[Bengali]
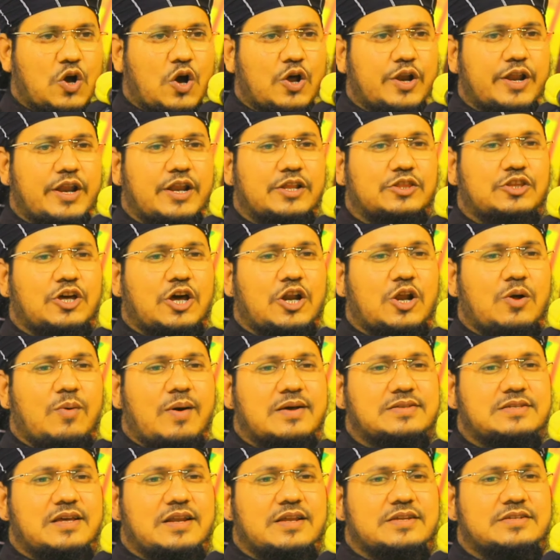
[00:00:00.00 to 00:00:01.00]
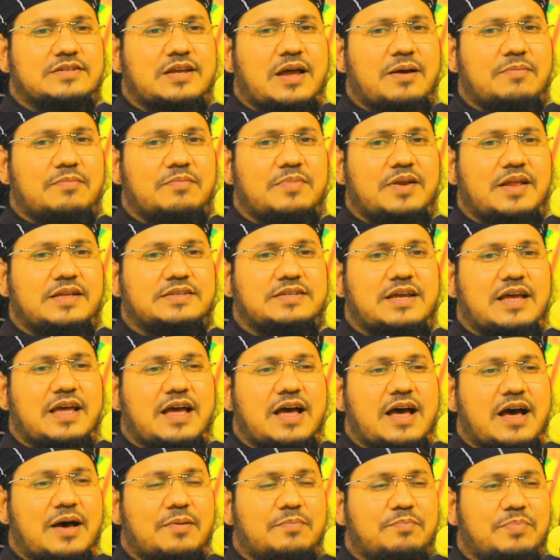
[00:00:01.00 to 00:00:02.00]
ঘরের দরওয়াজার সামনে
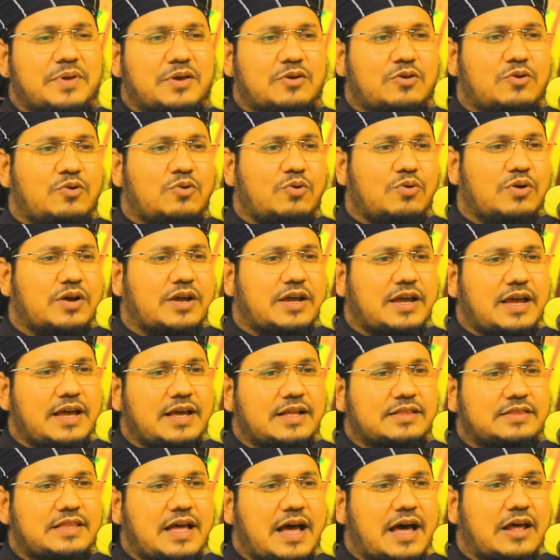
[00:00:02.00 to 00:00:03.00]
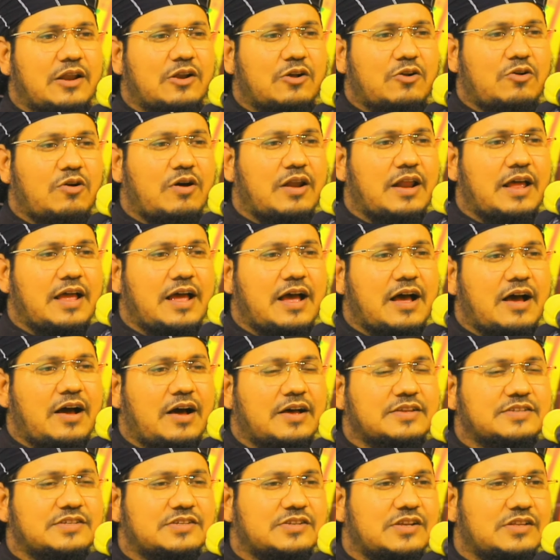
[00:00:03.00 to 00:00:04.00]
যায়া ভিক্ষুককে দাঁড় করায়া
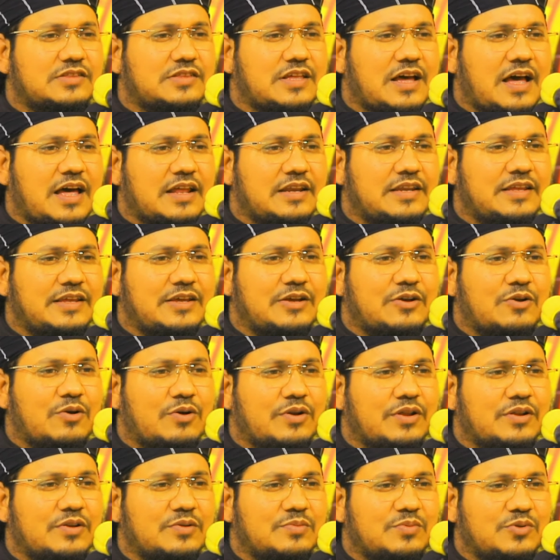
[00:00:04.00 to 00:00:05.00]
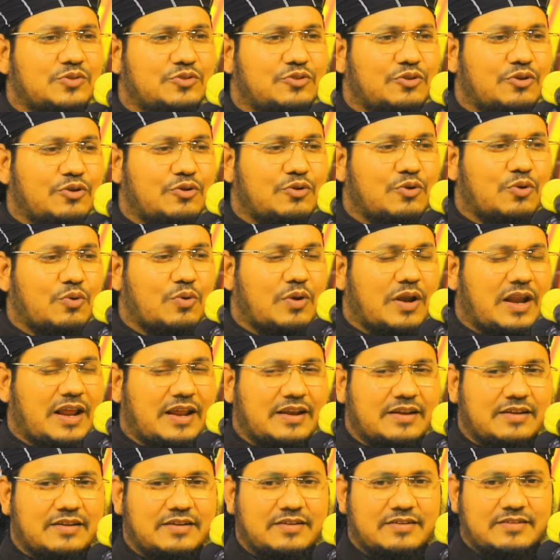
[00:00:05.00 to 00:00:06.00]
হাজরত আলী ঘরের ভিতরে
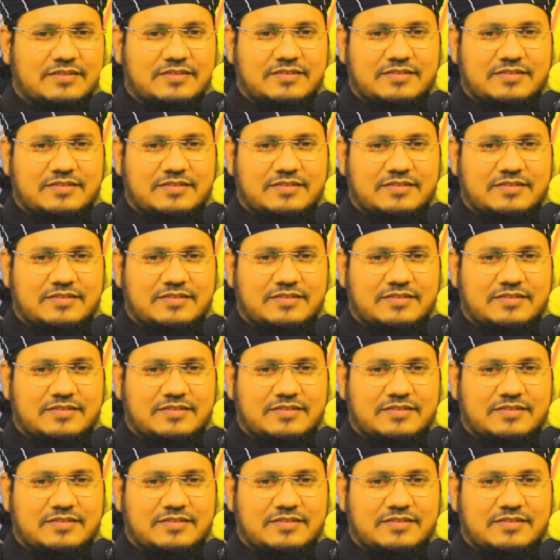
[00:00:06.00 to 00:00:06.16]
ঢুকলেন